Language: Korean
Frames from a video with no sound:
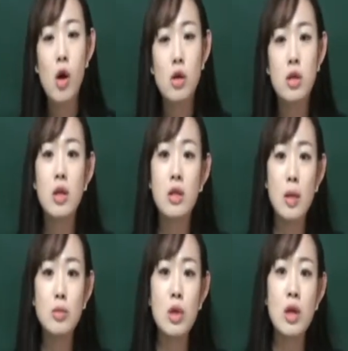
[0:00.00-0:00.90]
그렇기
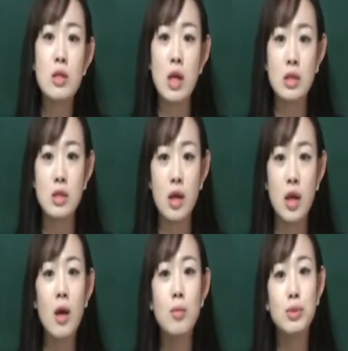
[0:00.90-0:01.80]
때문에
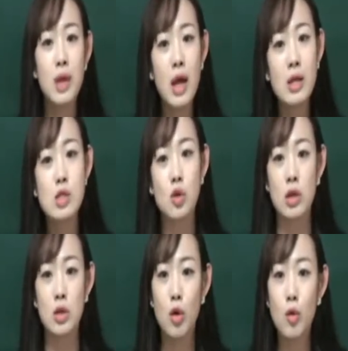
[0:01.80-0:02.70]
자신에게
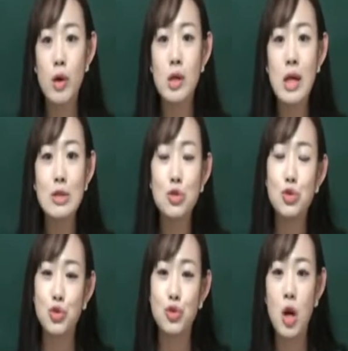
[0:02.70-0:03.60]
브레인적인 역할을 해줄
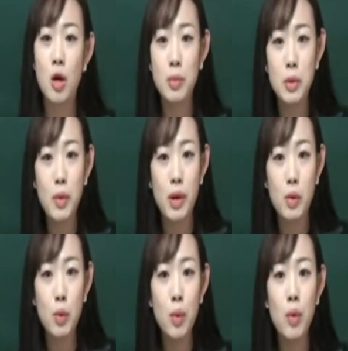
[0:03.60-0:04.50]
누군가가
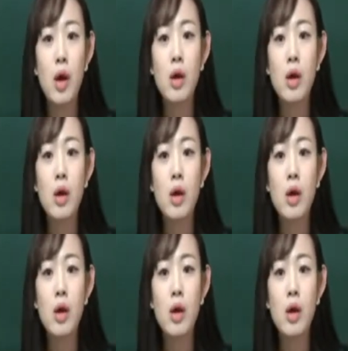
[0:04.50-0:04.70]
필요했고